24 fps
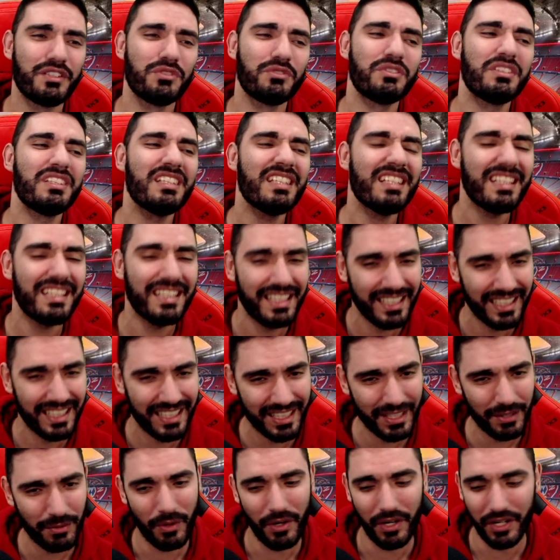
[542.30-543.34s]
de
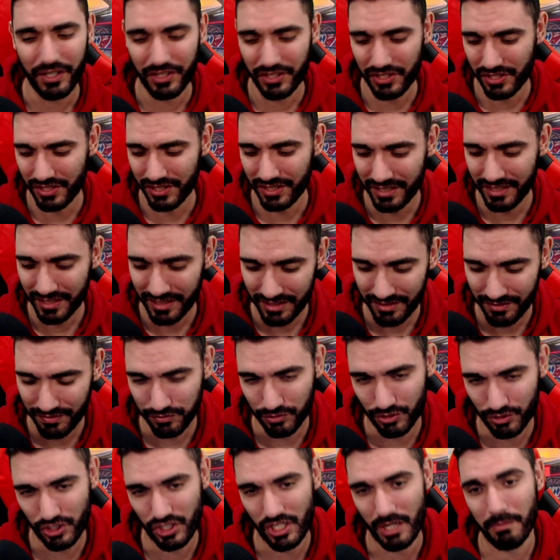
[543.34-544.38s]
rewards de
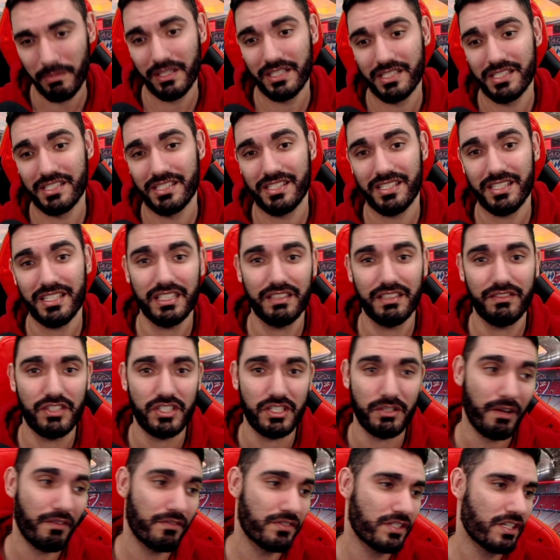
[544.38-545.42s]
Food Champions e
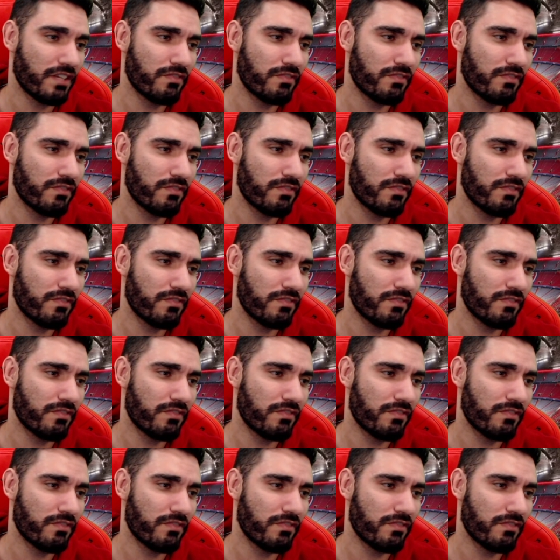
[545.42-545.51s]
Division Mapa.